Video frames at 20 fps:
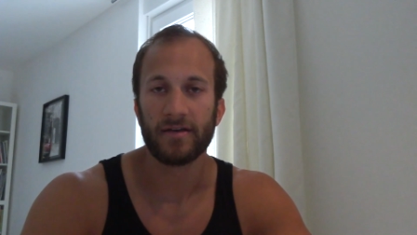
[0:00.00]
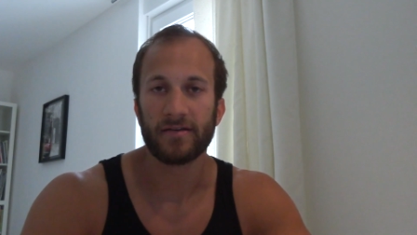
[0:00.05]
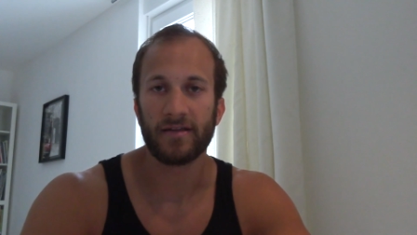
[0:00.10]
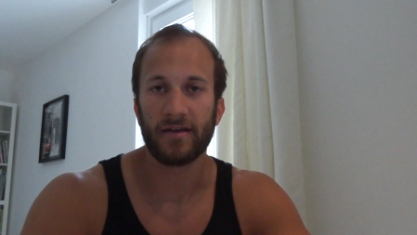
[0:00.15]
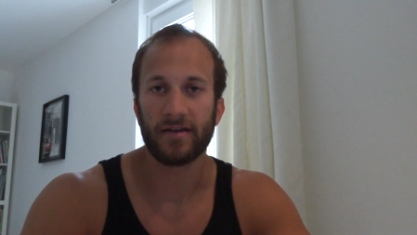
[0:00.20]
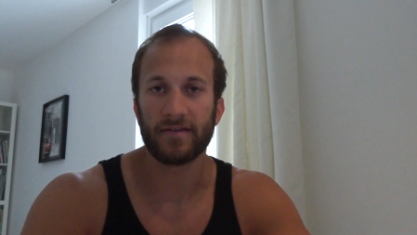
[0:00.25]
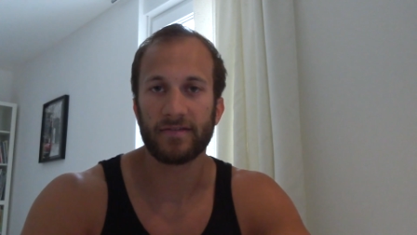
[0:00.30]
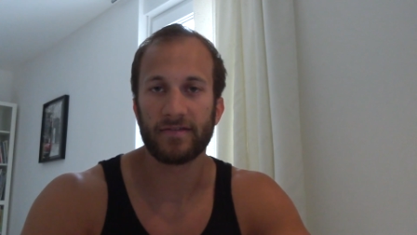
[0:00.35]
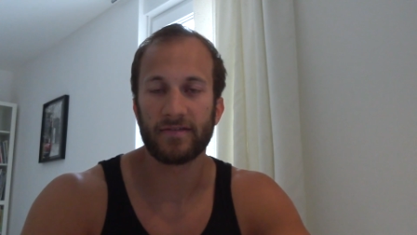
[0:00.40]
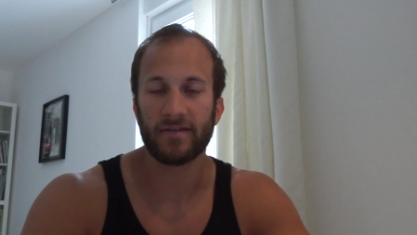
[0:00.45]

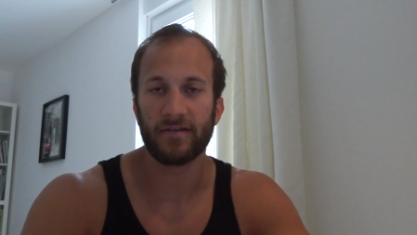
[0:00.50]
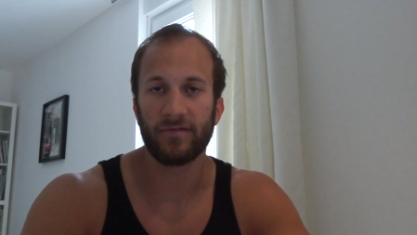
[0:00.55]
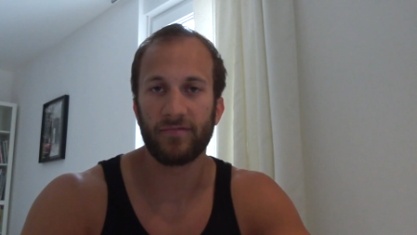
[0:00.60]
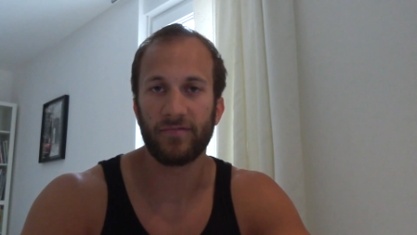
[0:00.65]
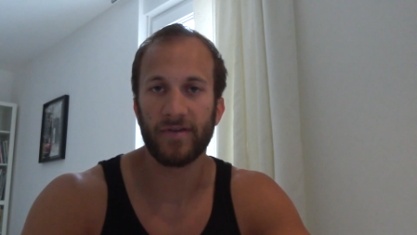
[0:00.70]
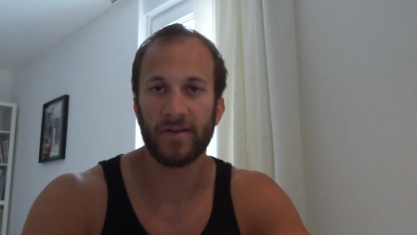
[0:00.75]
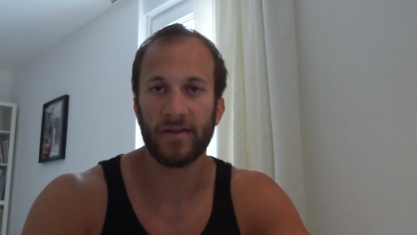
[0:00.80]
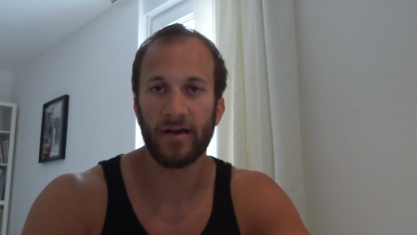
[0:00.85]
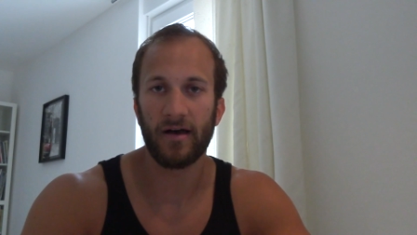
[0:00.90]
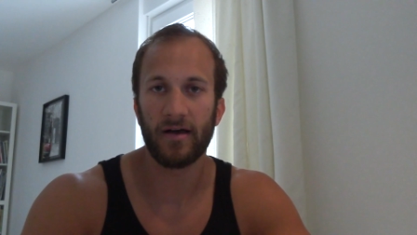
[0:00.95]
das äh,
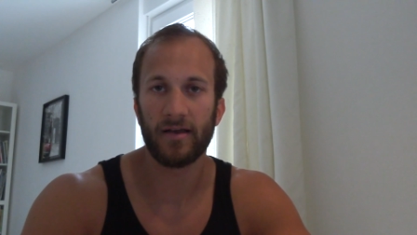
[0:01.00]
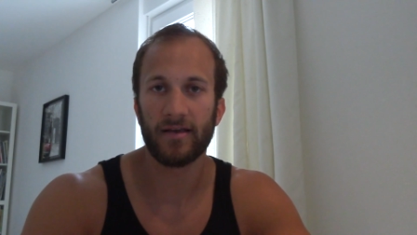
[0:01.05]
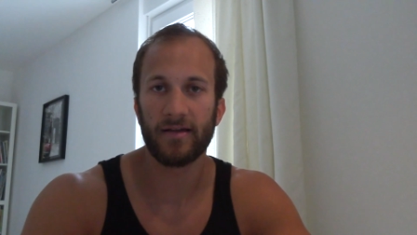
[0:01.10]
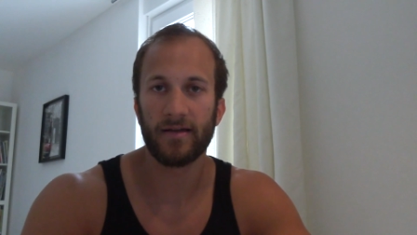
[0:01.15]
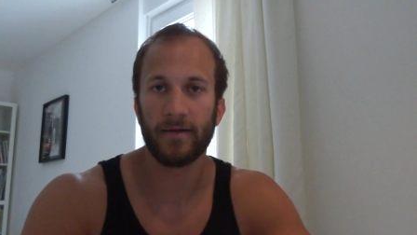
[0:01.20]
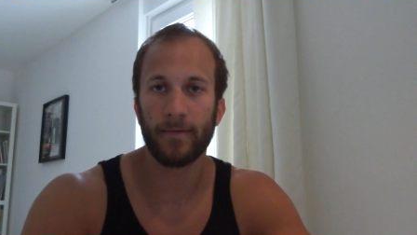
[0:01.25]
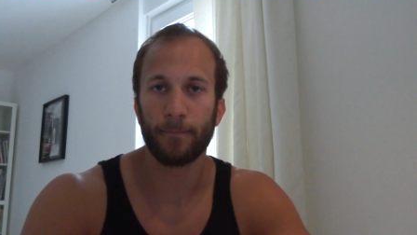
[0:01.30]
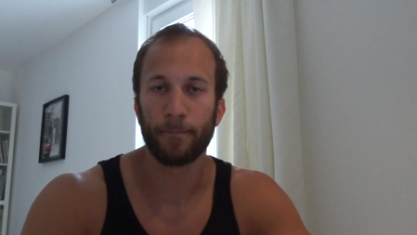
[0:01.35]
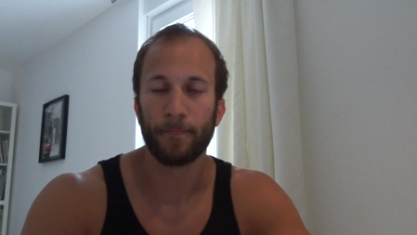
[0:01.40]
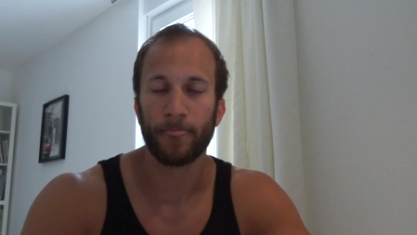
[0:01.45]

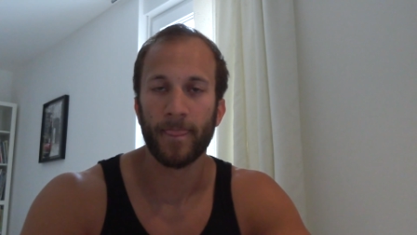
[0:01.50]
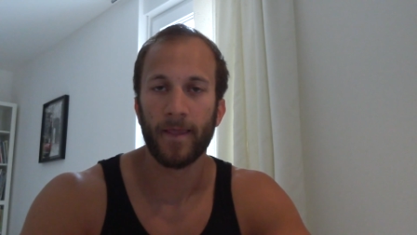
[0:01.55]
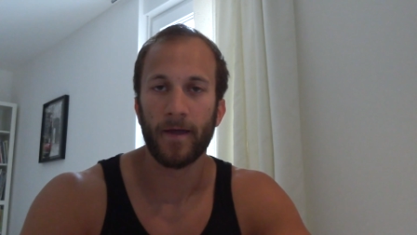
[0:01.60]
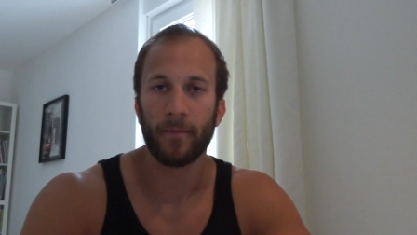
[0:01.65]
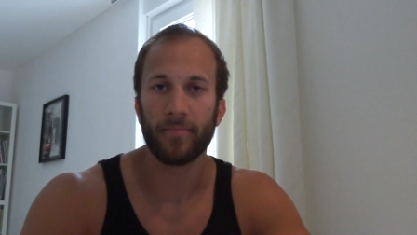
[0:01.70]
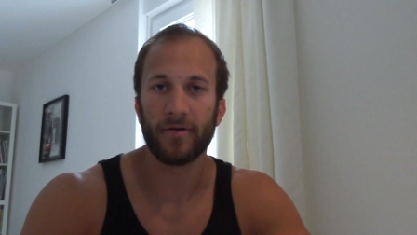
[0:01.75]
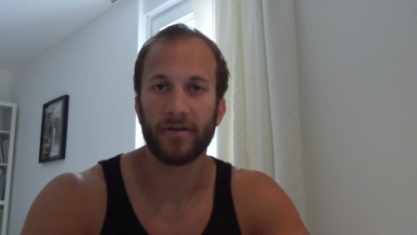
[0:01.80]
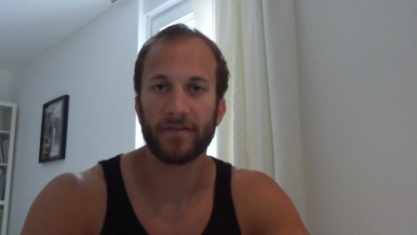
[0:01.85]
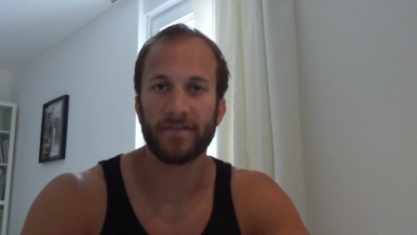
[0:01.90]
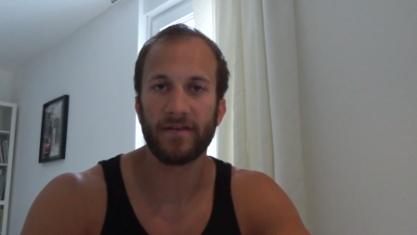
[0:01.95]
Finale
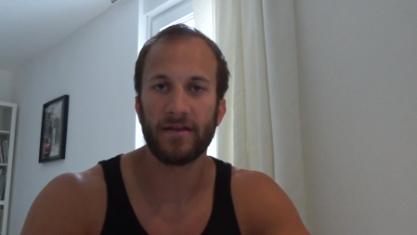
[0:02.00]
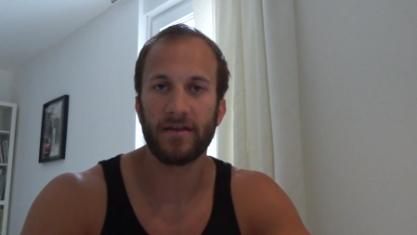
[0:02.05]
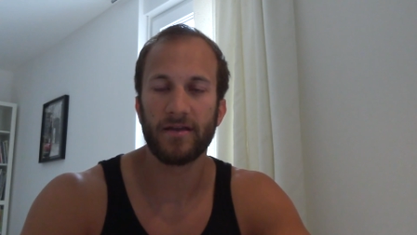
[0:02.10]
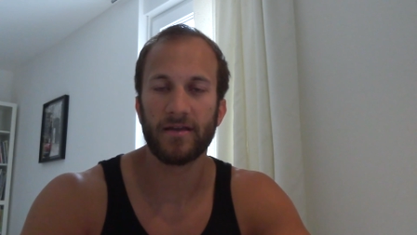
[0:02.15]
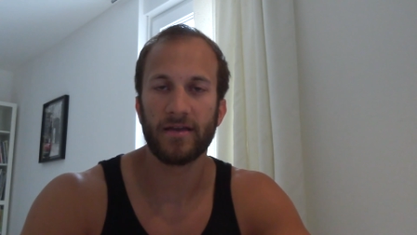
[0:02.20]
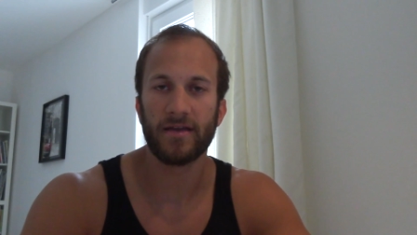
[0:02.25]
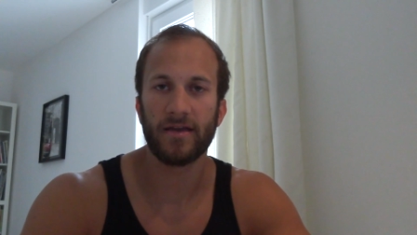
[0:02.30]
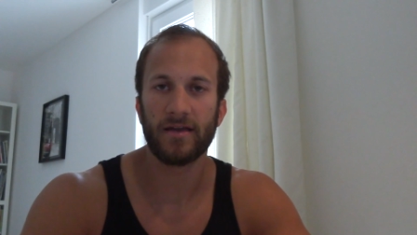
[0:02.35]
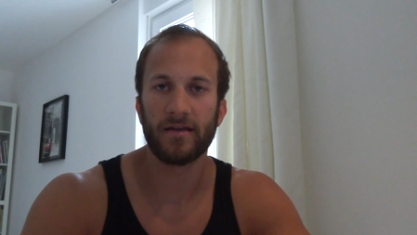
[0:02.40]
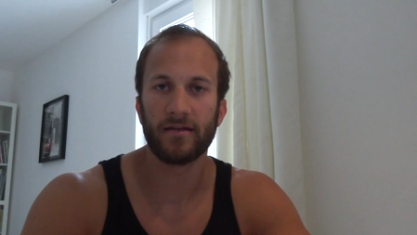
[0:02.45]

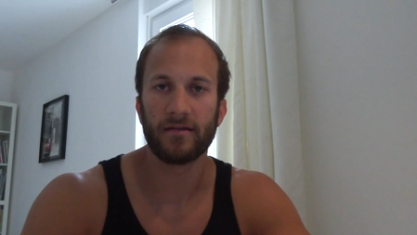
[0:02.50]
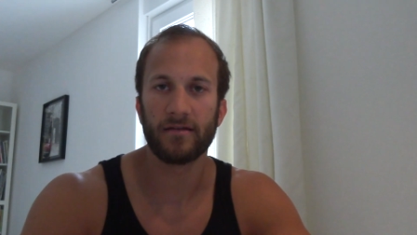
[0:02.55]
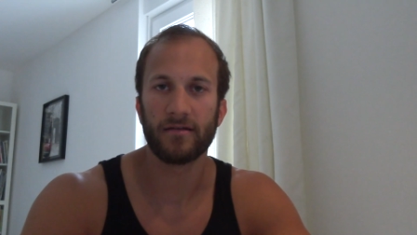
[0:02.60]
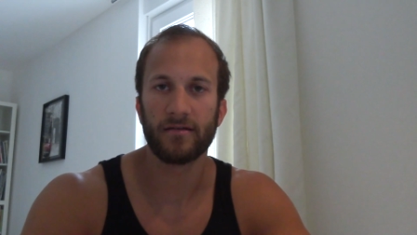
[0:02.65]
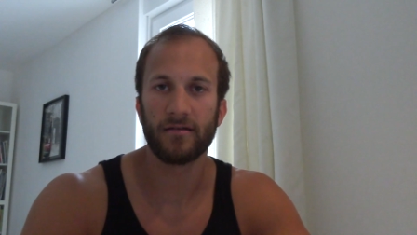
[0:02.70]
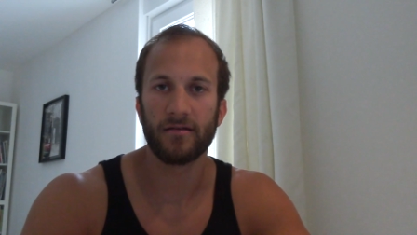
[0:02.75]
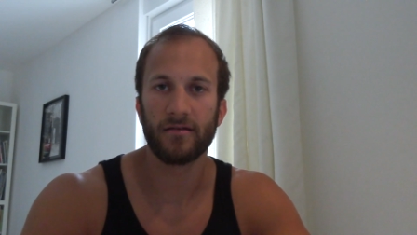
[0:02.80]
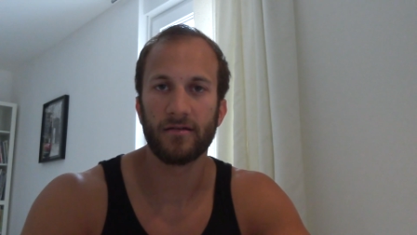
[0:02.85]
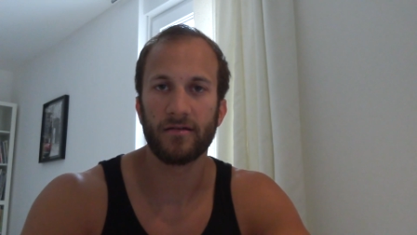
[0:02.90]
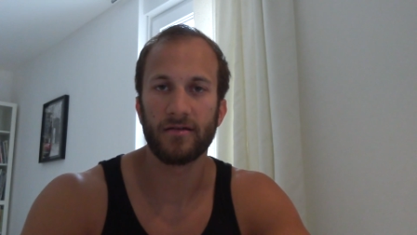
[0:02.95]
Brasilien
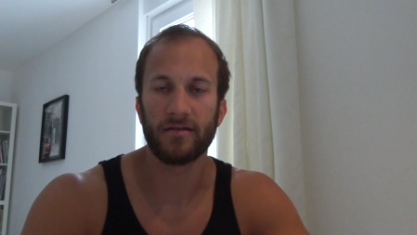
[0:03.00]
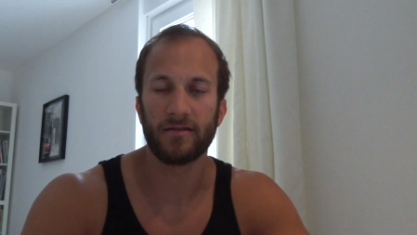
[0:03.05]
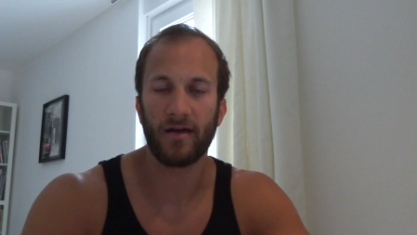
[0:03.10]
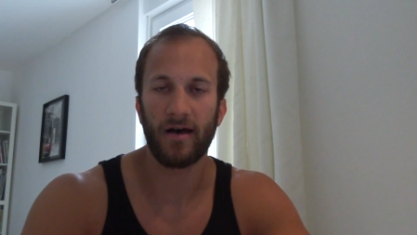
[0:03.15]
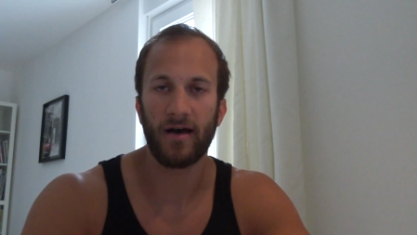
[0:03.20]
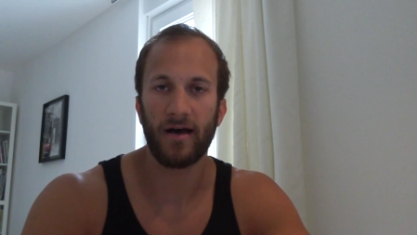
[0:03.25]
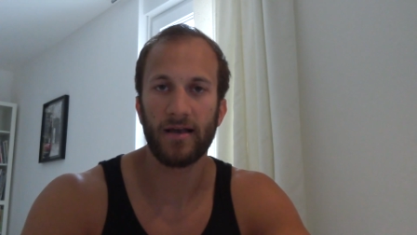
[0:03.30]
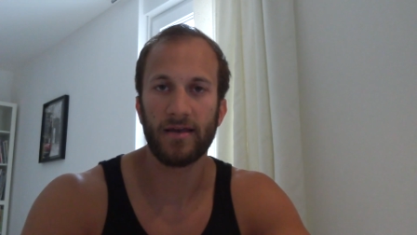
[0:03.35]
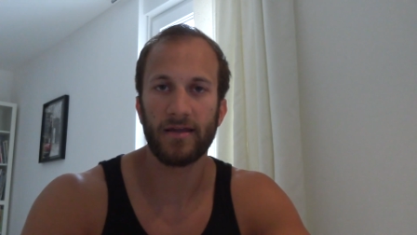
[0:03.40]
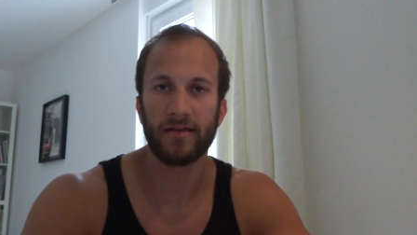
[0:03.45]
gegen äh,
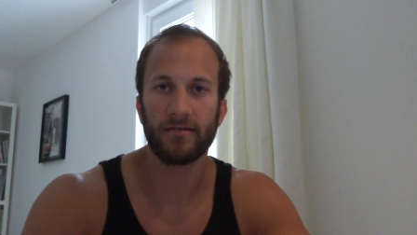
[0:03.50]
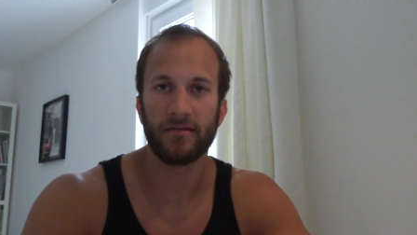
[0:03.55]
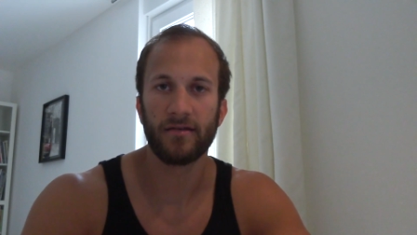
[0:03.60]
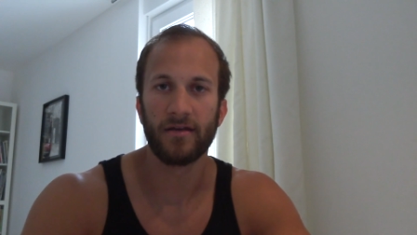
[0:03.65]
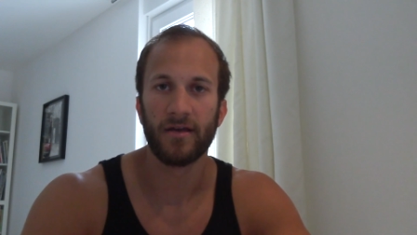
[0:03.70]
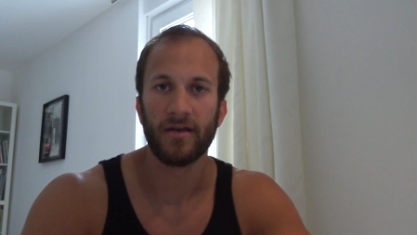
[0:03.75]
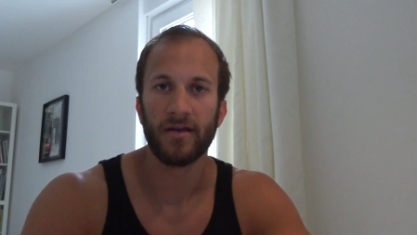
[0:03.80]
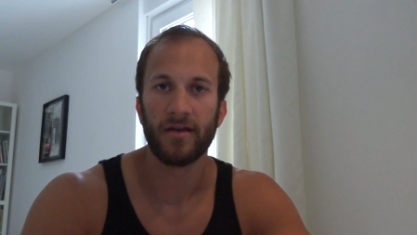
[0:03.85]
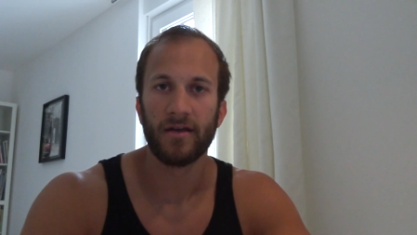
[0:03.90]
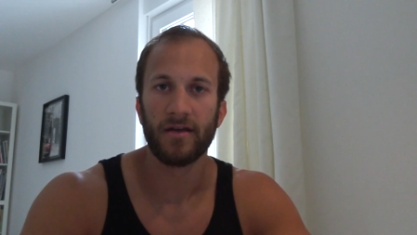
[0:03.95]
Italien.